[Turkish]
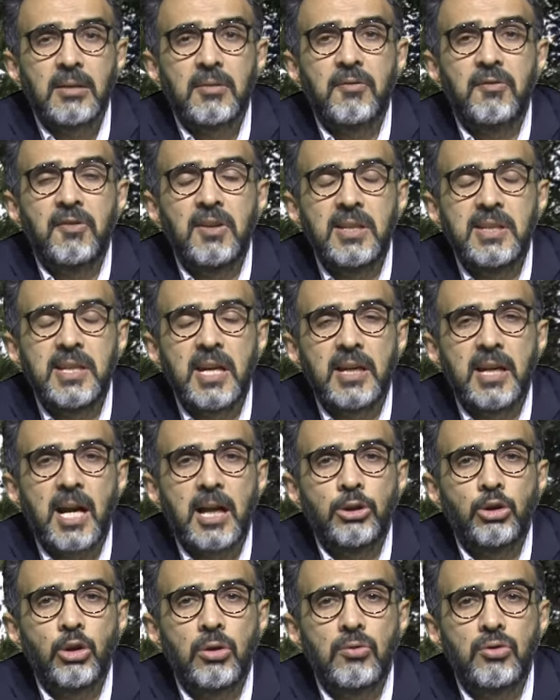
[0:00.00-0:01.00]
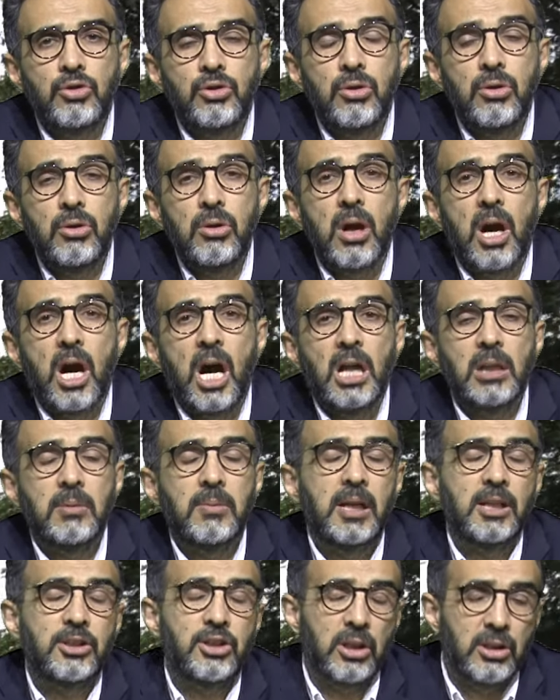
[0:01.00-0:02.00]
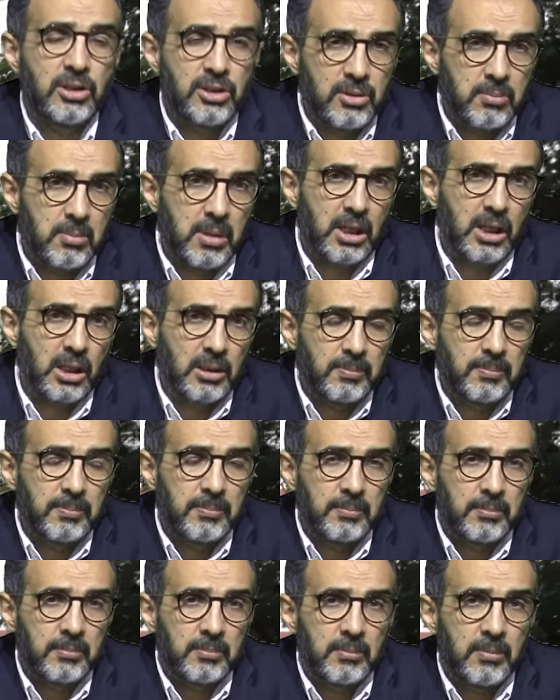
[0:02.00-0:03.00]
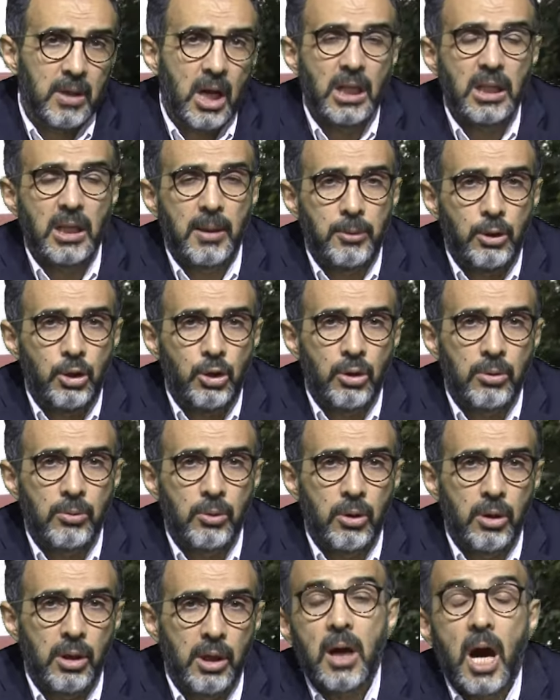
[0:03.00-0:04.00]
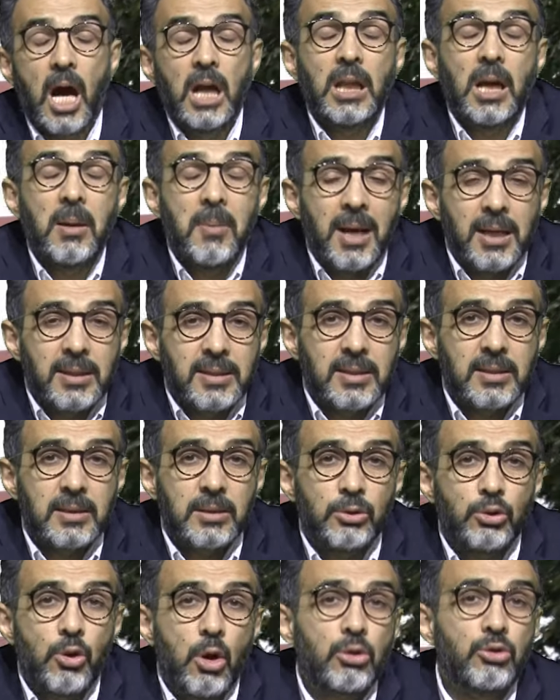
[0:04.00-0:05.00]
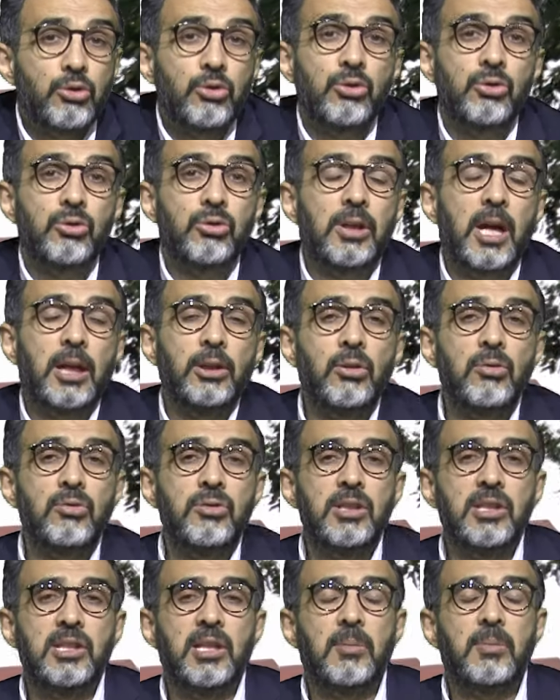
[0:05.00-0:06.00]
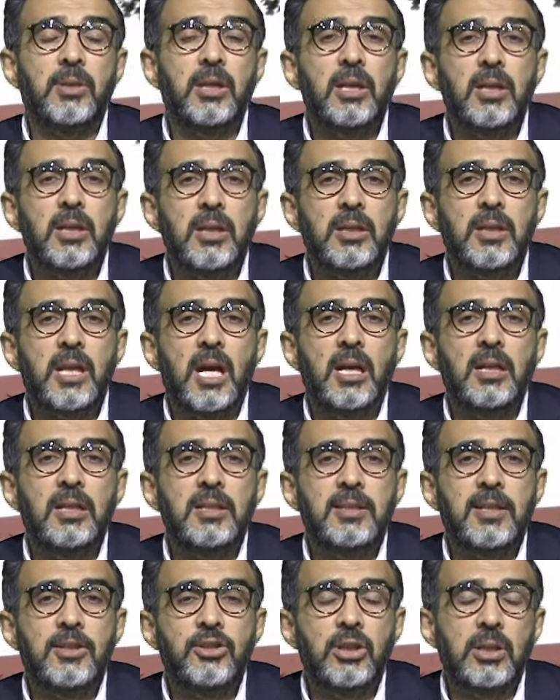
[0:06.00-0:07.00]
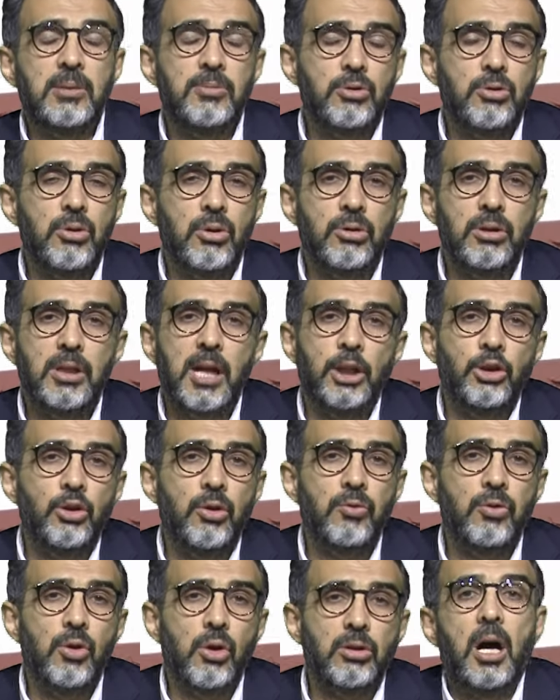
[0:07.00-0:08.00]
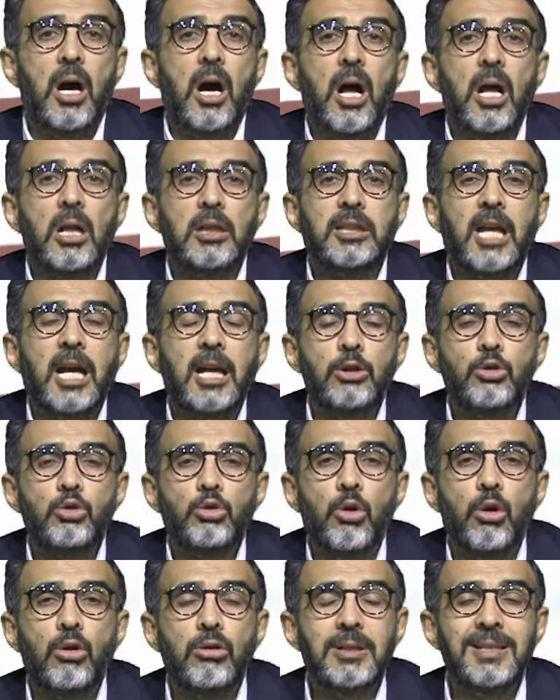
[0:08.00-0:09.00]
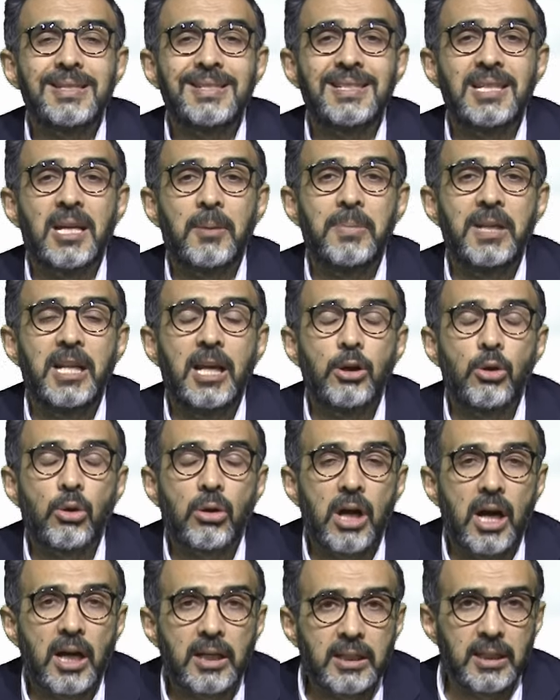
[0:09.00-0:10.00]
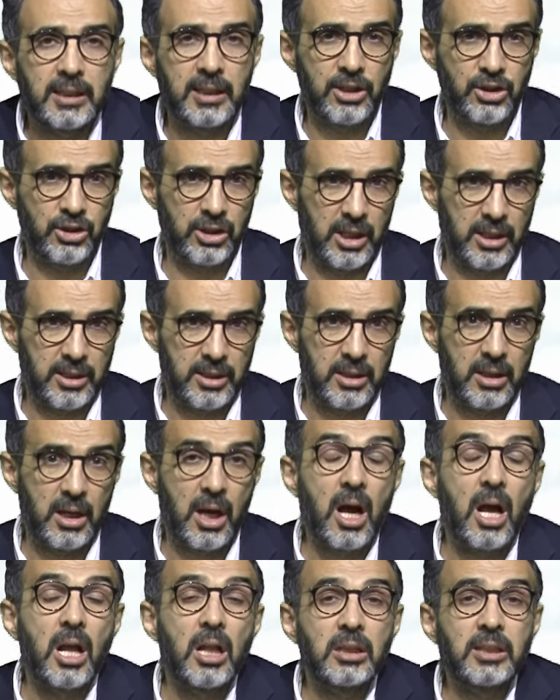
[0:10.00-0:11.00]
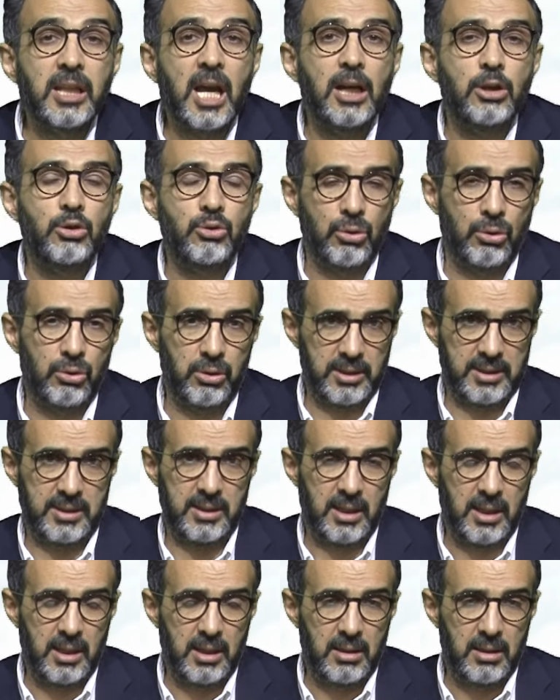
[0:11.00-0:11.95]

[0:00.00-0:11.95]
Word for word: vize randevusu almaya çalışsın bakalım. Alabiliyor mu? Alamaz. Yok çünkü randevu sistemi değerli izleyicilerimiz diyor ki randevu yok. 6 ay sonrasına bile yok arkadaşlar. 6 ay sonrasına.